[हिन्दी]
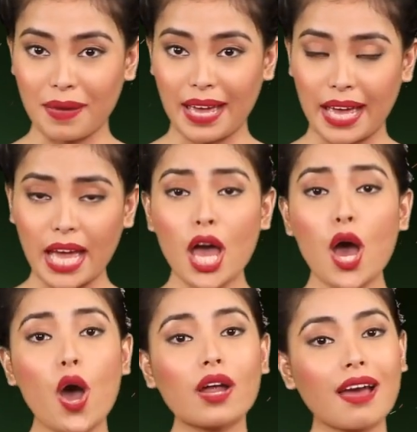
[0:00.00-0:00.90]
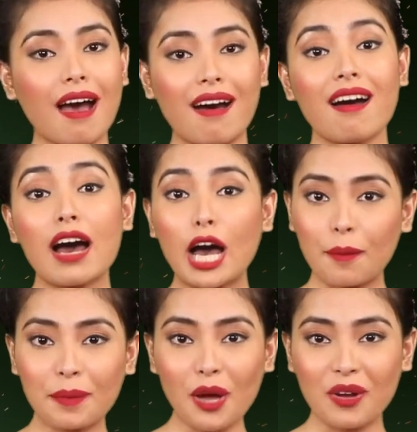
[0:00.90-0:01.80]
है और हाँ
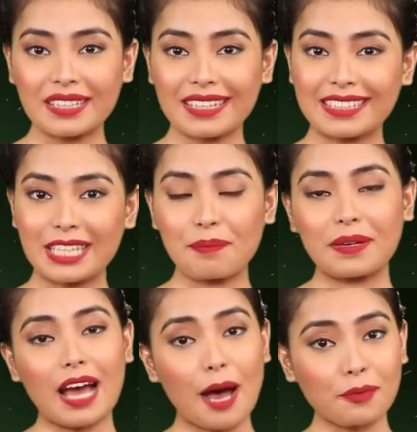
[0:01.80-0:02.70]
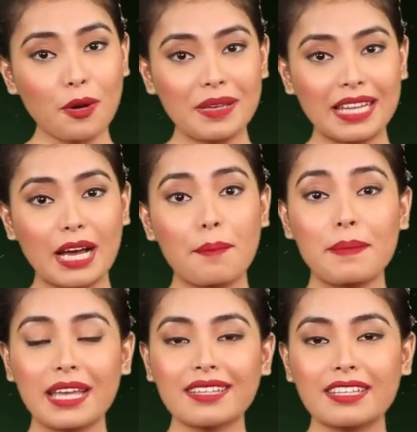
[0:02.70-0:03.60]
अभी ऑर्डर करने पर आपको मिलेगा
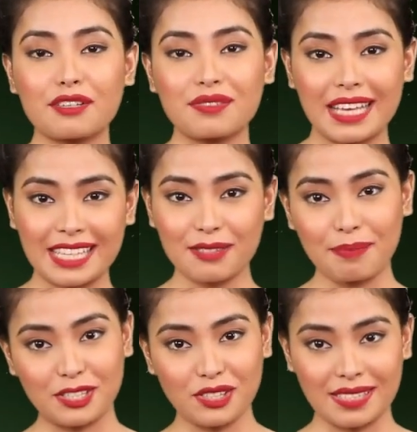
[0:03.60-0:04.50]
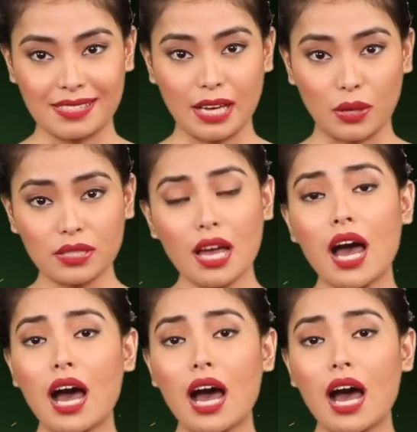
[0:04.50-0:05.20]
मेरी तरफ से एक स्पेशल डिस्काउंट